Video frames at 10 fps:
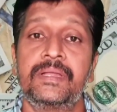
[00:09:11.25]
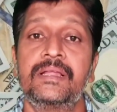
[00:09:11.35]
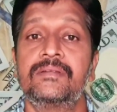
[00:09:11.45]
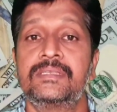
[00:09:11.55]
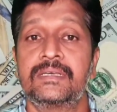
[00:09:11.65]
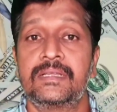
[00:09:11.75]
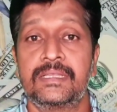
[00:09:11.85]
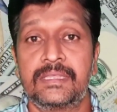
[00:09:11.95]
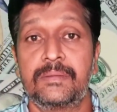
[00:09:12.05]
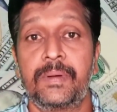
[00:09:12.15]
பெண்களை வச்சுக்கிறார்
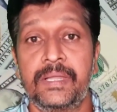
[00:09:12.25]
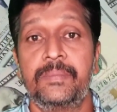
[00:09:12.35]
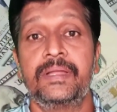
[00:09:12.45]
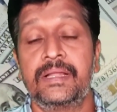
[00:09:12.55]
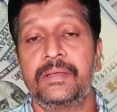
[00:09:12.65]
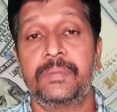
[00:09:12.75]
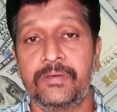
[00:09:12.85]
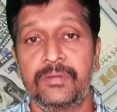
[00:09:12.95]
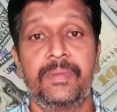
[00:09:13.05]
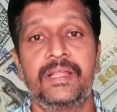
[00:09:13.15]
இத்தனை பணிப்பெண்களை எப்படி
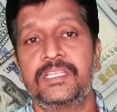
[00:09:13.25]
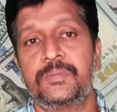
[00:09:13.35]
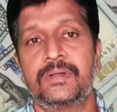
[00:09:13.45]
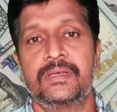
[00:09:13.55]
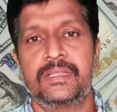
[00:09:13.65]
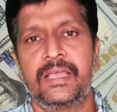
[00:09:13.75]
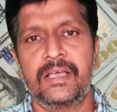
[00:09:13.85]
ஒரு மேனேஜ் பண்ணுறாரு